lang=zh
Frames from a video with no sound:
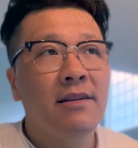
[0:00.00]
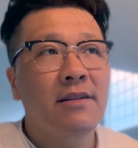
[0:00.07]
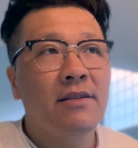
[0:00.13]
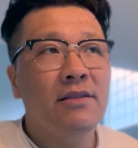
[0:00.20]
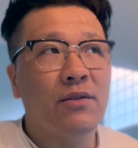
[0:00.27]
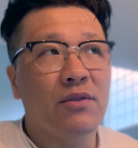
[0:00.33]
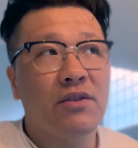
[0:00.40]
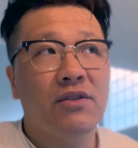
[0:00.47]

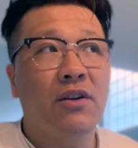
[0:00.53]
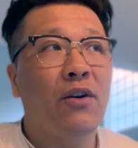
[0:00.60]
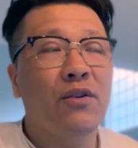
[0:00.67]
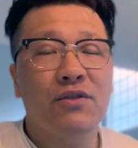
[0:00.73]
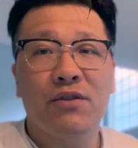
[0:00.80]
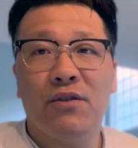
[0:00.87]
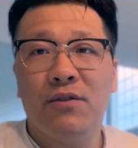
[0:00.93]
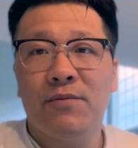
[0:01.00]
有的时候
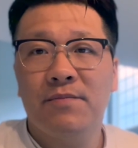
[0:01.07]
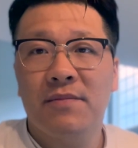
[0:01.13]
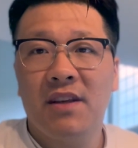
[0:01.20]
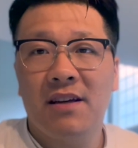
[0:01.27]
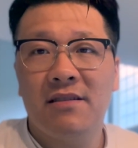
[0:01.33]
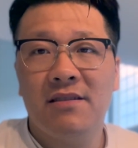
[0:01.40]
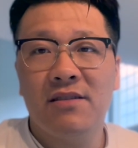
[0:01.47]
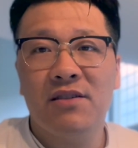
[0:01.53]
就
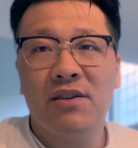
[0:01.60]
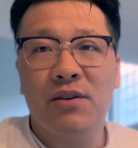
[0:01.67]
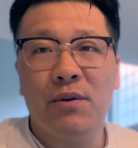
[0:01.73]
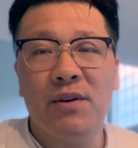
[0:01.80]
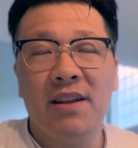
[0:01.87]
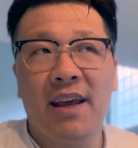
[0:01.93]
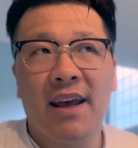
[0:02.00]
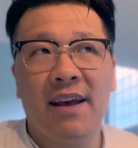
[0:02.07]
其实有
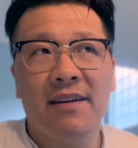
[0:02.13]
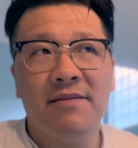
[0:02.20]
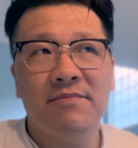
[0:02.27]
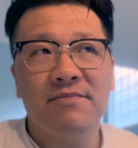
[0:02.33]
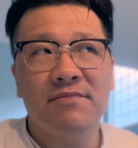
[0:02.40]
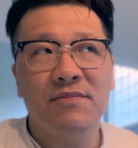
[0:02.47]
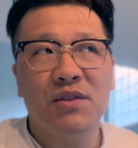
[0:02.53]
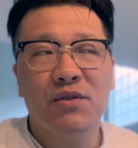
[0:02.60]
一点
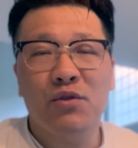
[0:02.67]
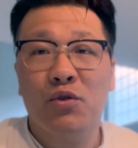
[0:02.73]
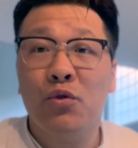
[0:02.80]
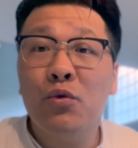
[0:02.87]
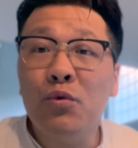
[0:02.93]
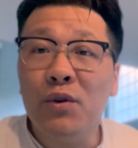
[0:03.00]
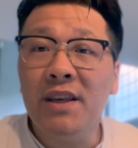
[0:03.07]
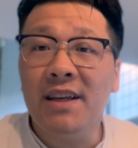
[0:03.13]
就是
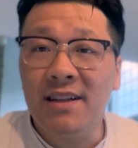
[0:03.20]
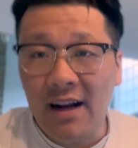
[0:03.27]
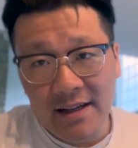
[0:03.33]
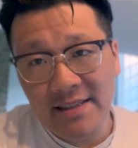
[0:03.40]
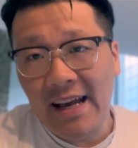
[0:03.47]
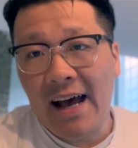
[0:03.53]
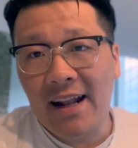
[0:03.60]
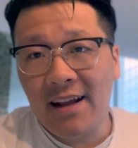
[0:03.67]
故意涨
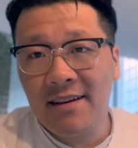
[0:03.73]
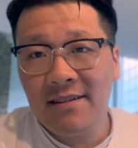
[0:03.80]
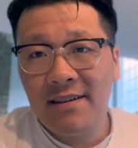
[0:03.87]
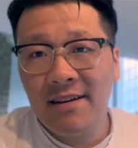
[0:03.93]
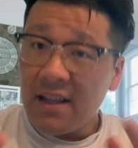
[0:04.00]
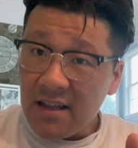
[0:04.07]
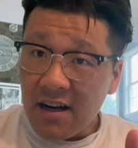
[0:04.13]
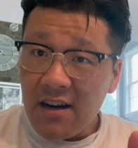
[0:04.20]
价了。
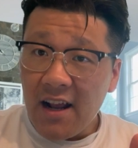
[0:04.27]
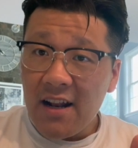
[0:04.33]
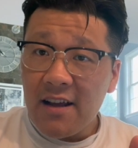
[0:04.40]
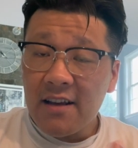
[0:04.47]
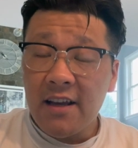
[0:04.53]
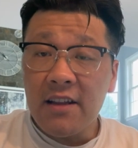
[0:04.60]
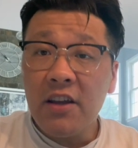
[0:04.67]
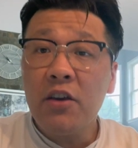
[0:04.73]
当然了，
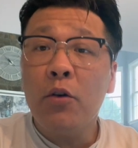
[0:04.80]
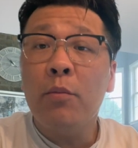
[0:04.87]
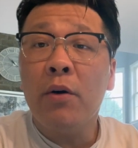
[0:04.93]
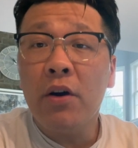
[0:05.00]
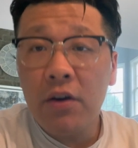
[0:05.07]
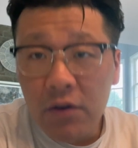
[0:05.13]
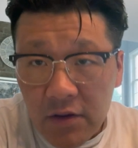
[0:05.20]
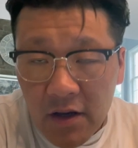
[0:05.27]
肯定有
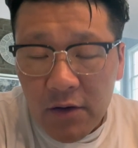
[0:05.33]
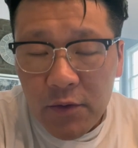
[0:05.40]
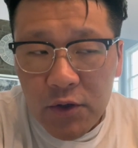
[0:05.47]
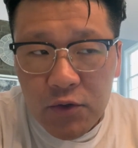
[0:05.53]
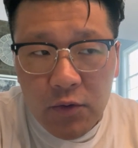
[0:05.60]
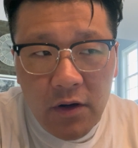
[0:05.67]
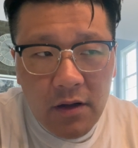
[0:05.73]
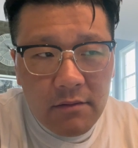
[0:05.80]
朋友呢会
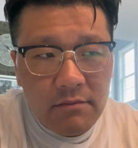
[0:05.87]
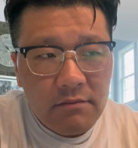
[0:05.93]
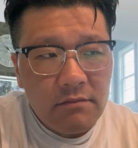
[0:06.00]
说，